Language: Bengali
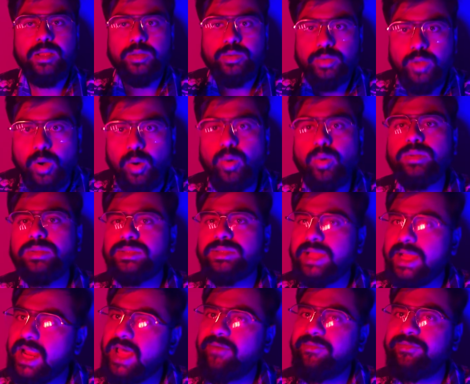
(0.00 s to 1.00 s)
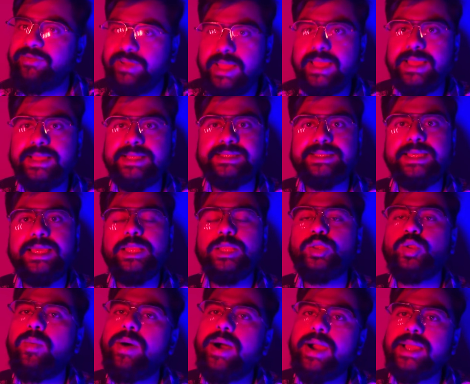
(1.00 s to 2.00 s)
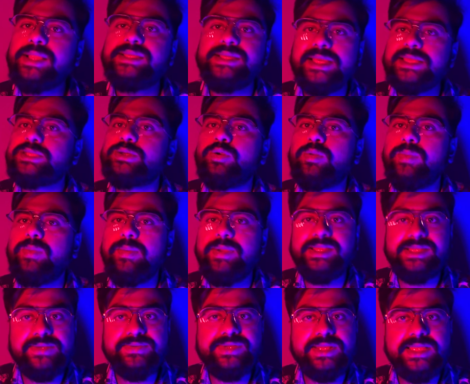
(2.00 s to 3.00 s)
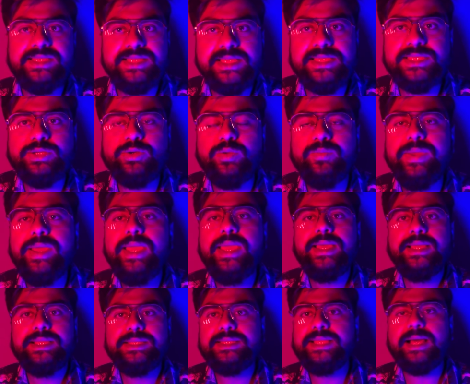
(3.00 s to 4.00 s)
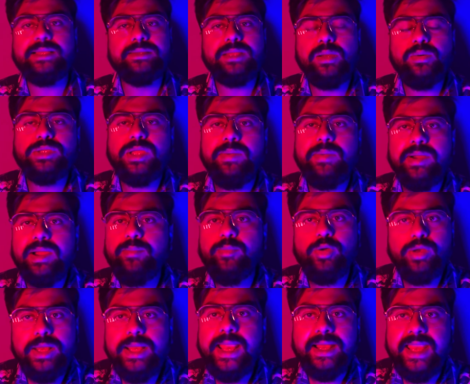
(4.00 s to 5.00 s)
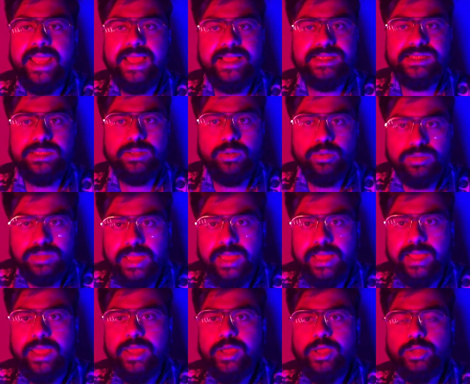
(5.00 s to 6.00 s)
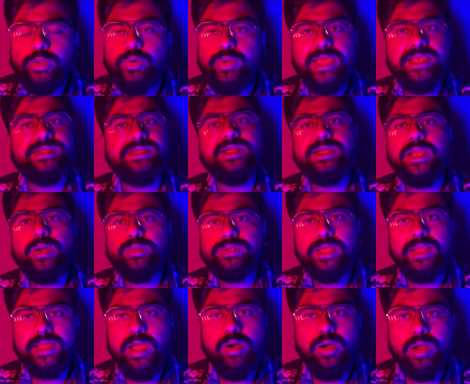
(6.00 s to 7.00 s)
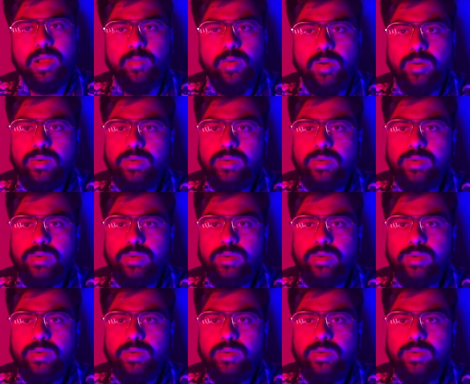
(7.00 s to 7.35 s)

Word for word: তখন তারা ফিরে এসে তোমাকে জিজ্ঞেস করবে রিসেপশনে জিজ্ঞেস করবে যে ডাক্তারবাবু তো আমাকে বললেন একটা এক্স রে করতে তো এক্স রেটা কোথা থেকে করাবো